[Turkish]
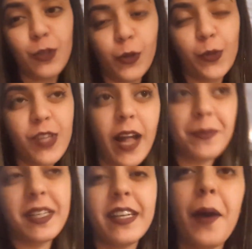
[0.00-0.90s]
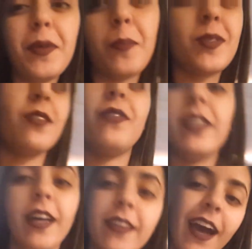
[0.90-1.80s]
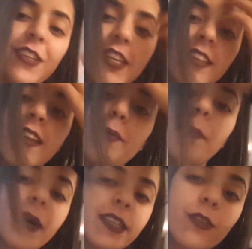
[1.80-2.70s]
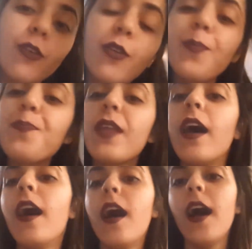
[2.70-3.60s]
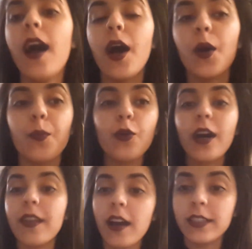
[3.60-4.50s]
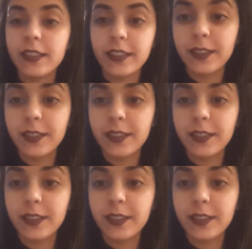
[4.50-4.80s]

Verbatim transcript: çok güzel bir krem. Yapısı falan her şeyine bayılıyorum. Bu kadar.